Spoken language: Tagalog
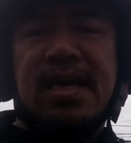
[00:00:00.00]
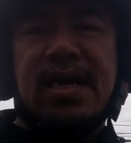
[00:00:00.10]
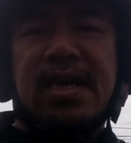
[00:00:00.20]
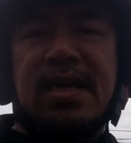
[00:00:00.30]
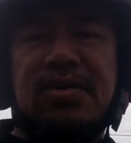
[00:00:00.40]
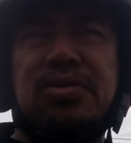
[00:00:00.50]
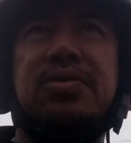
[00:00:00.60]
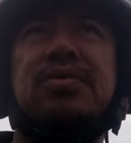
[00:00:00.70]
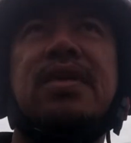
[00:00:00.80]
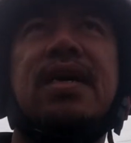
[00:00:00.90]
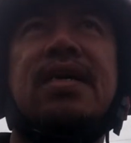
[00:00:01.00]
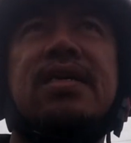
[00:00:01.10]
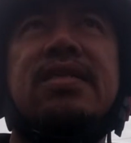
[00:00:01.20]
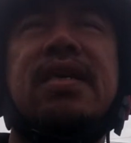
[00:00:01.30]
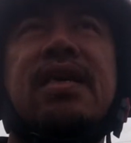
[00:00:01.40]
Uh, gusto ko lang
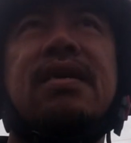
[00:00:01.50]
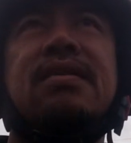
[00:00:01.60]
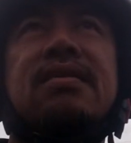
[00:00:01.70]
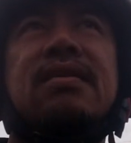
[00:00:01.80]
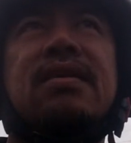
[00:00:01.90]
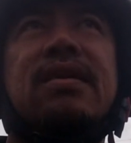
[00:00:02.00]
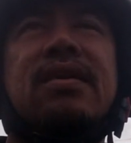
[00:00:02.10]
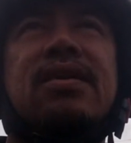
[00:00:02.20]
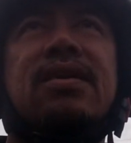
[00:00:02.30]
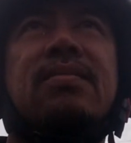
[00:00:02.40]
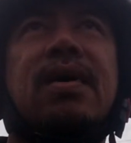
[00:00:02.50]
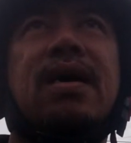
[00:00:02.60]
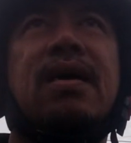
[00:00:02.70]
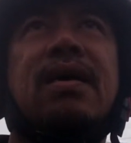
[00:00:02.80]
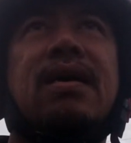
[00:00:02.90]
i-share yung
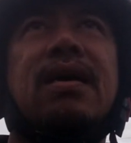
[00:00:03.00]
mga